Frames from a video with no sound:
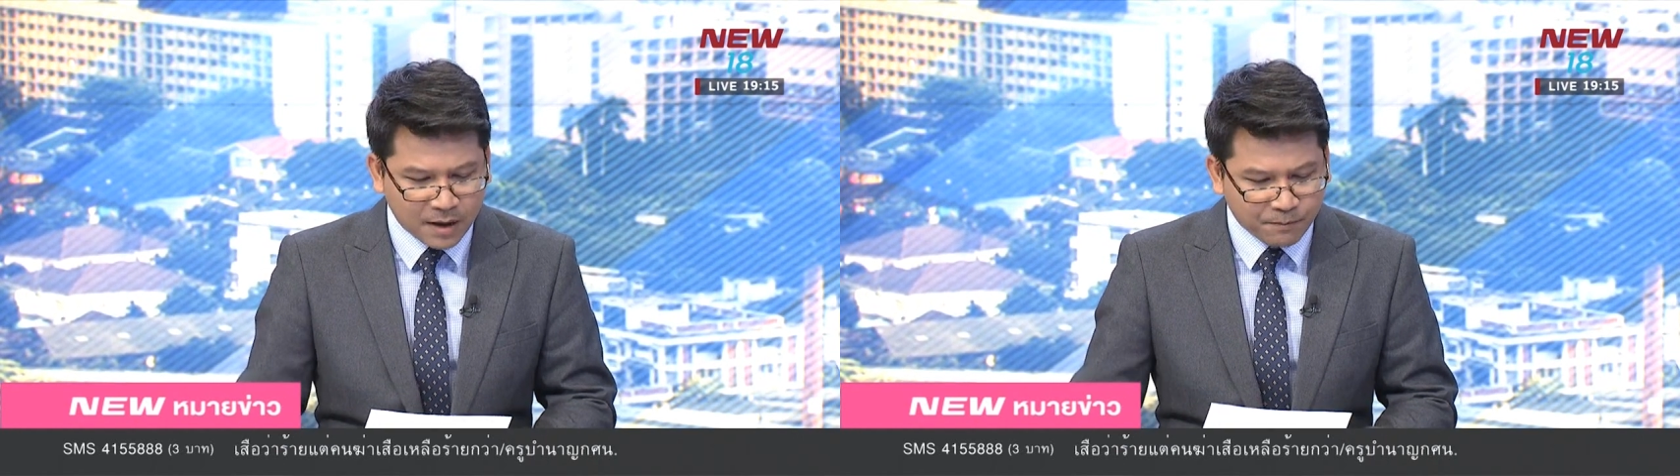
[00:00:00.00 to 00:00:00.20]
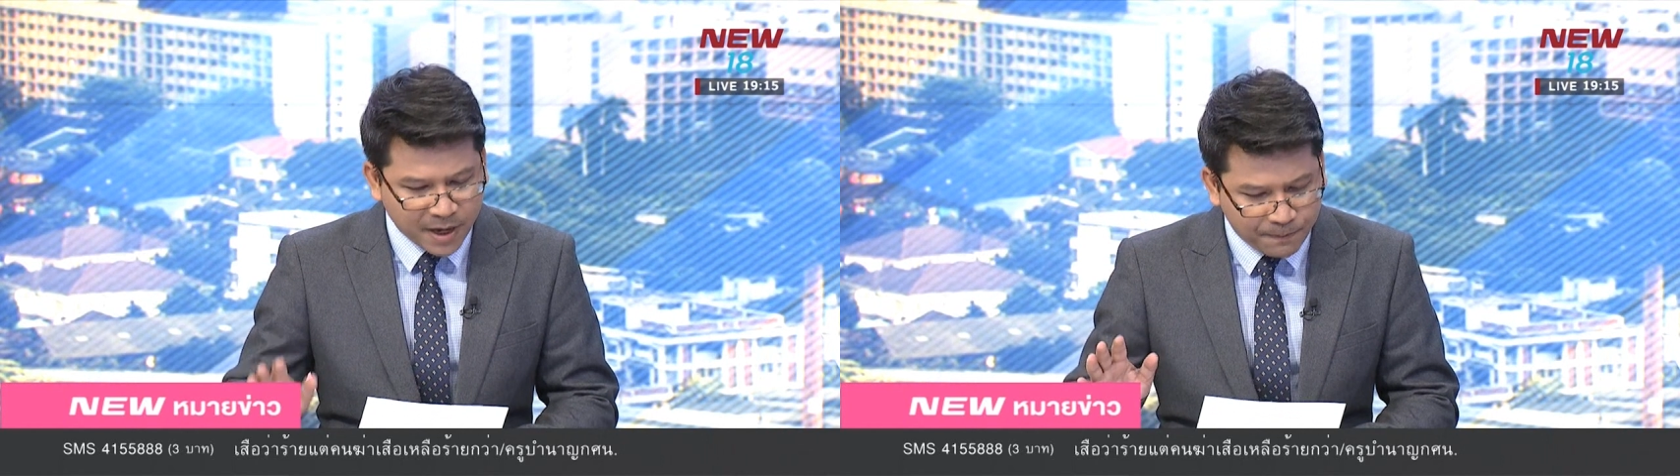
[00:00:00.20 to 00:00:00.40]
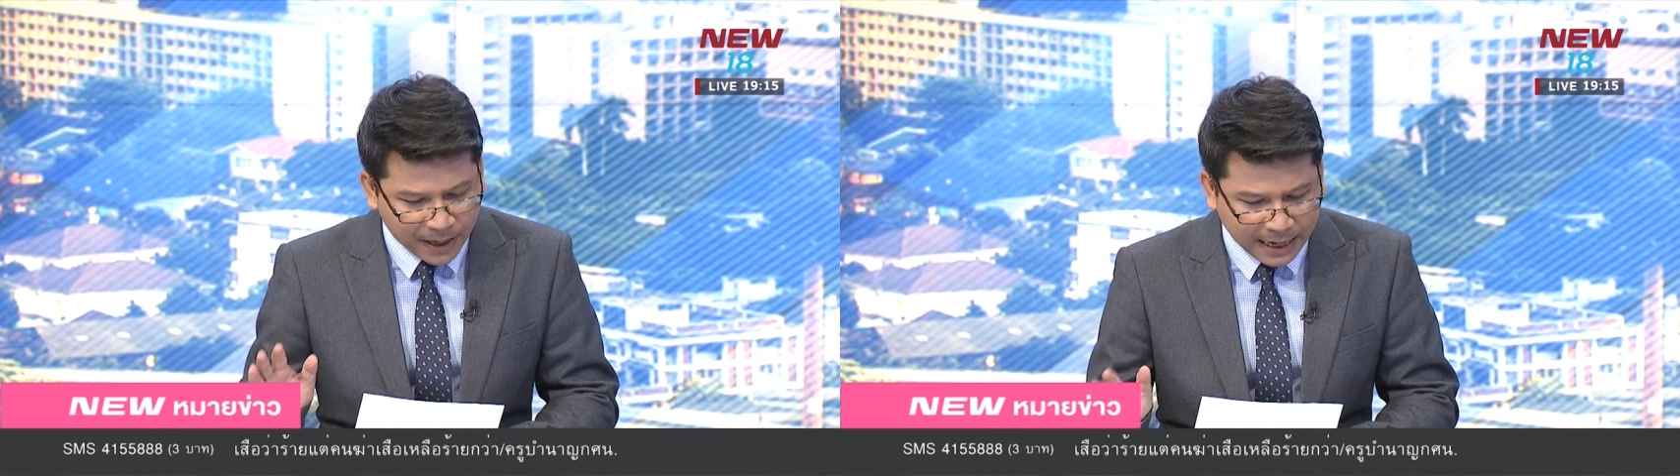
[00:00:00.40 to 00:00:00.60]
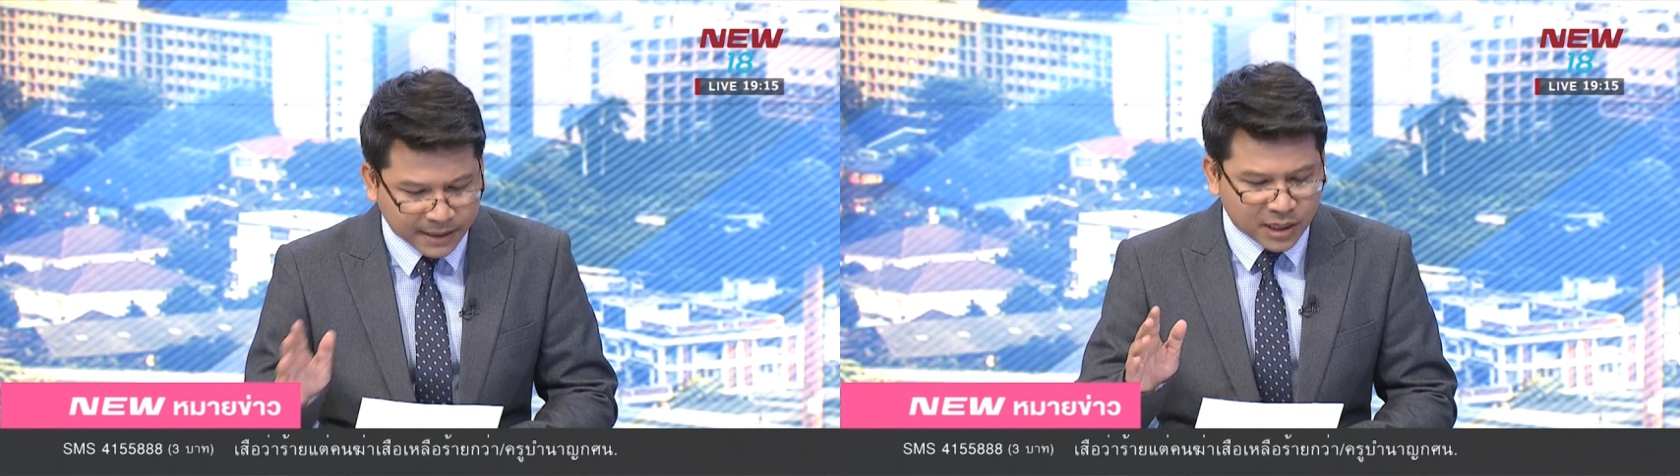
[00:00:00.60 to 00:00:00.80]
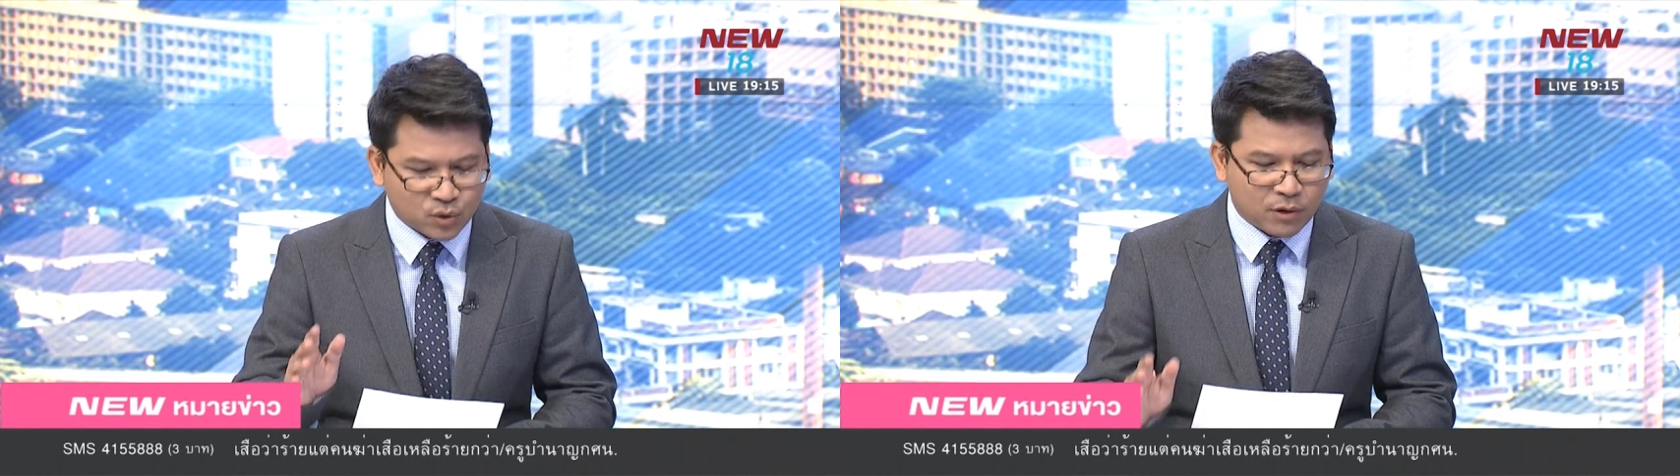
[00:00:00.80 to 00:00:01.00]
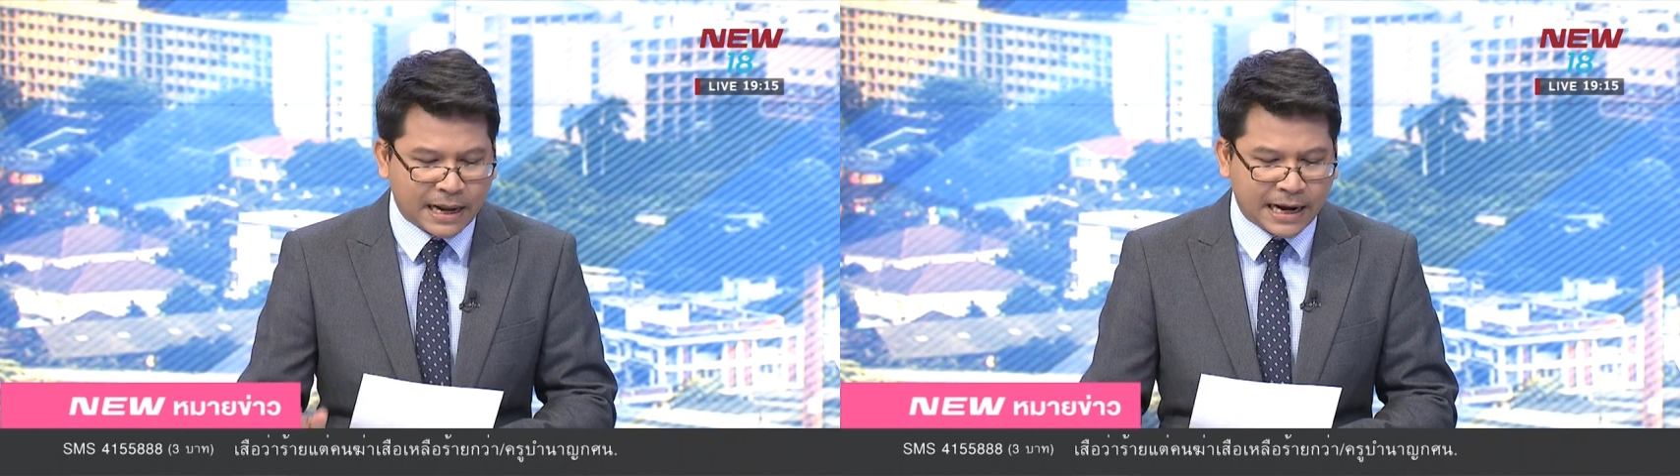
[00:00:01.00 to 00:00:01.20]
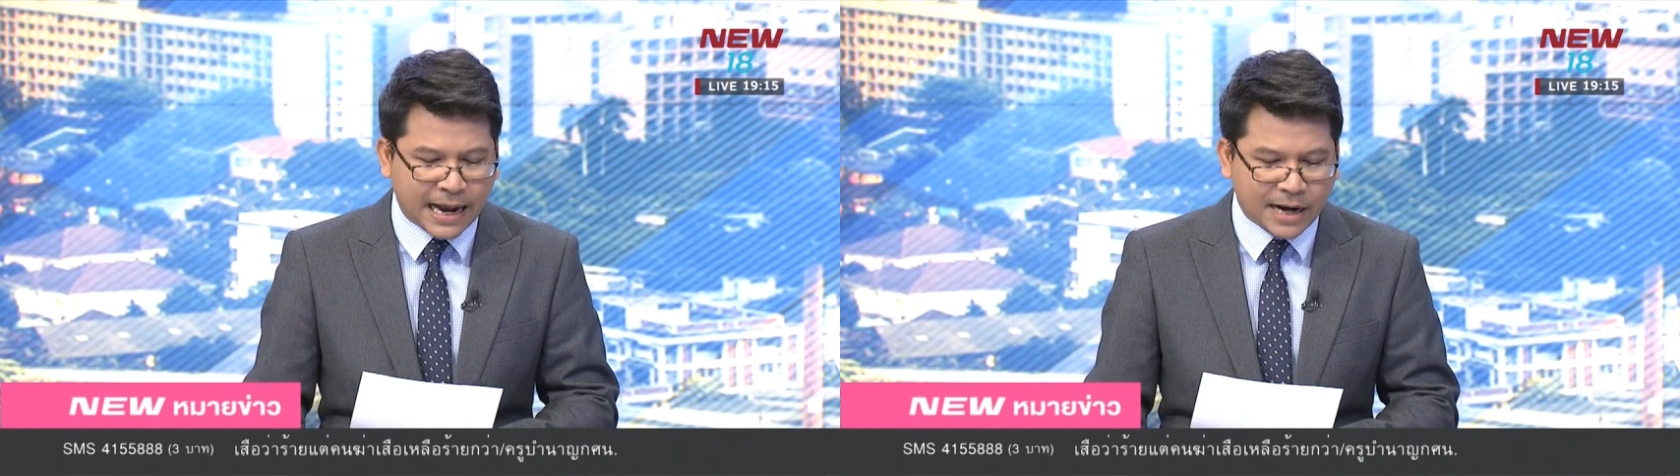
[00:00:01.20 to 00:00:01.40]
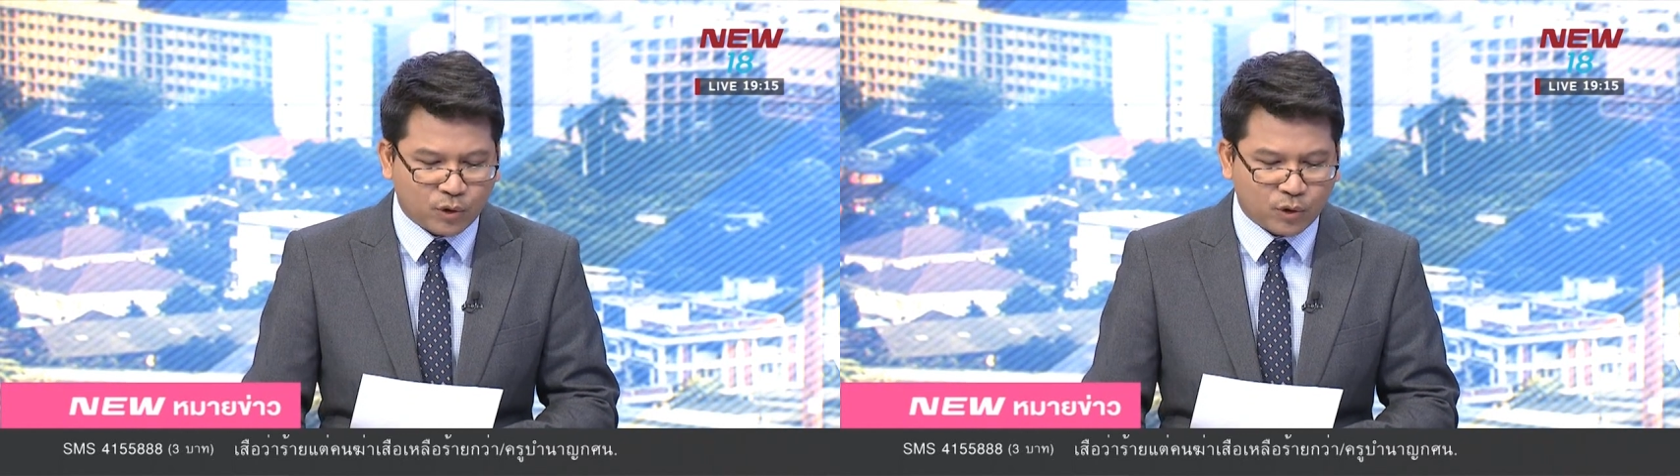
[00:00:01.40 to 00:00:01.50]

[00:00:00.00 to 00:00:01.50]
มีปลัดกระทรวงแรงงาน